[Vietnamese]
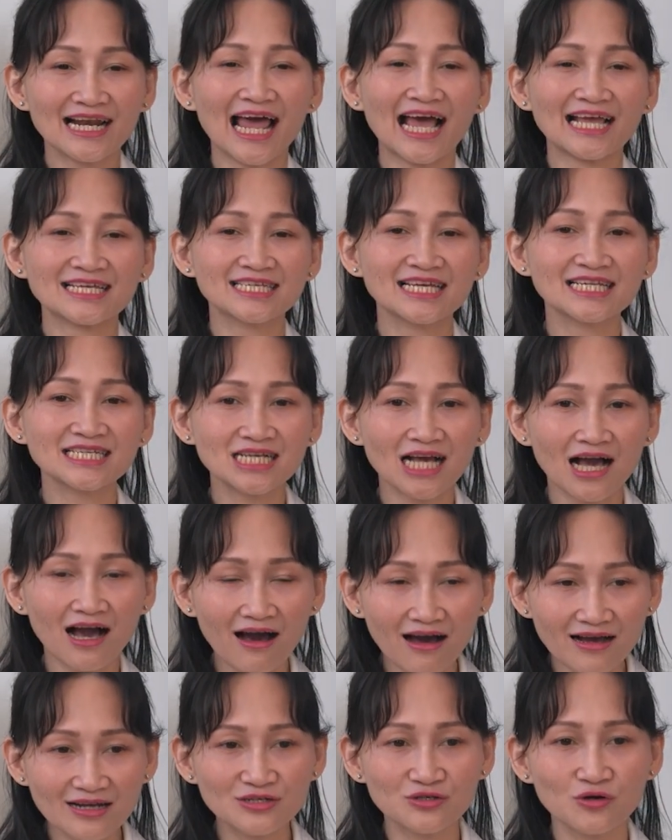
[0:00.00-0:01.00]
là sinh
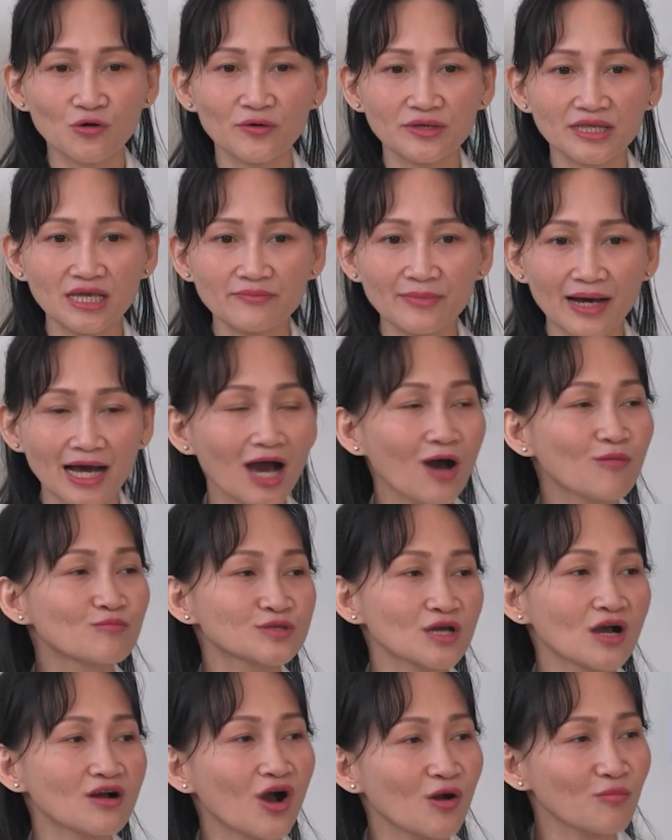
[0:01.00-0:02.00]
con rồi nhưng mà
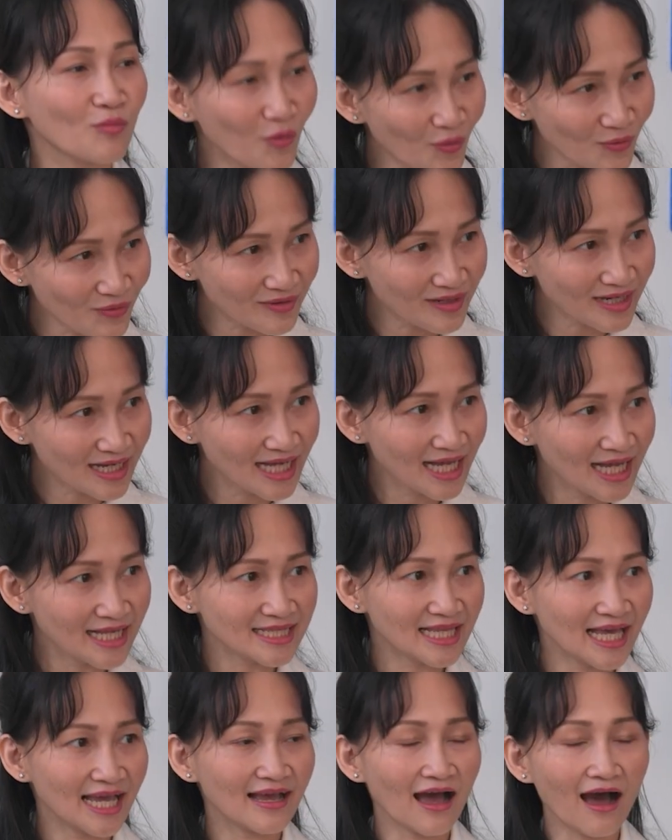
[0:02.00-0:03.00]
không cho con bú,
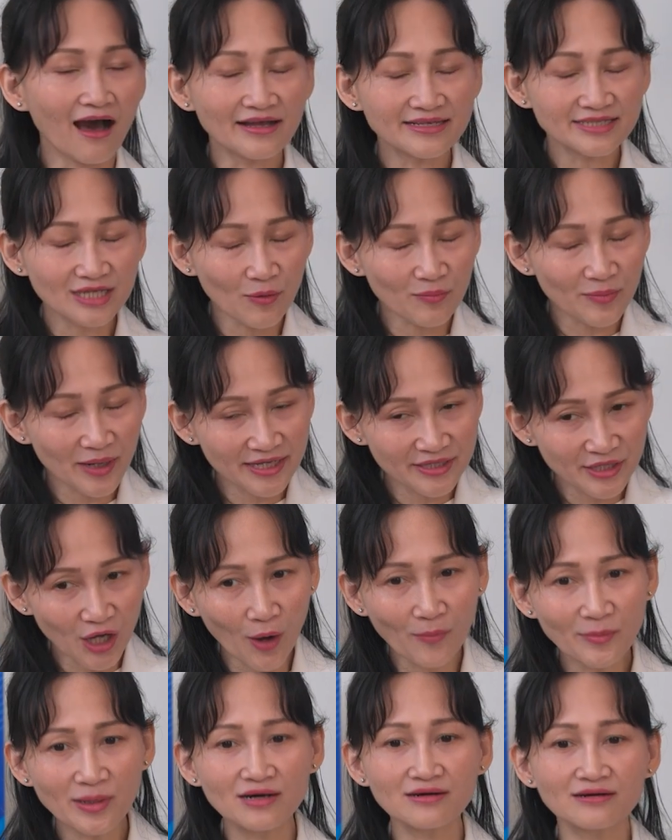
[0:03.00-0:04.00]
thì ở trong cái
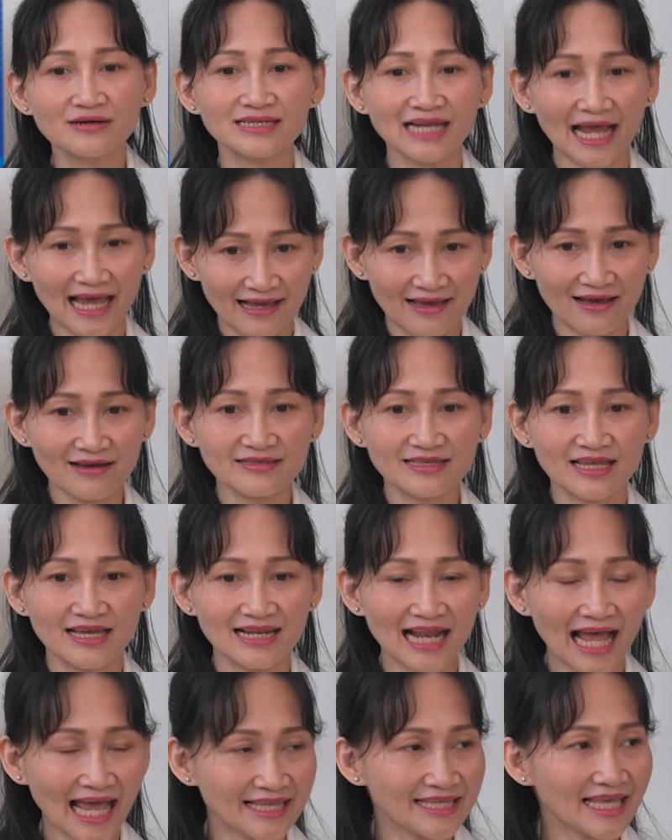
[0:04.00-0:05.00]
nhóm người này á, thì
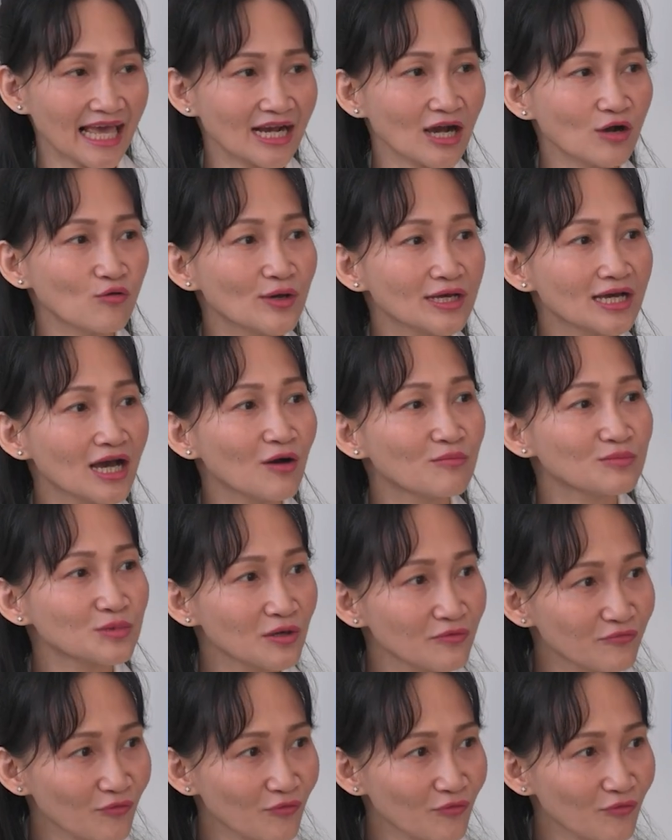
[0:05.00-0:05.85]
lại dễ có nguy cơ ung thư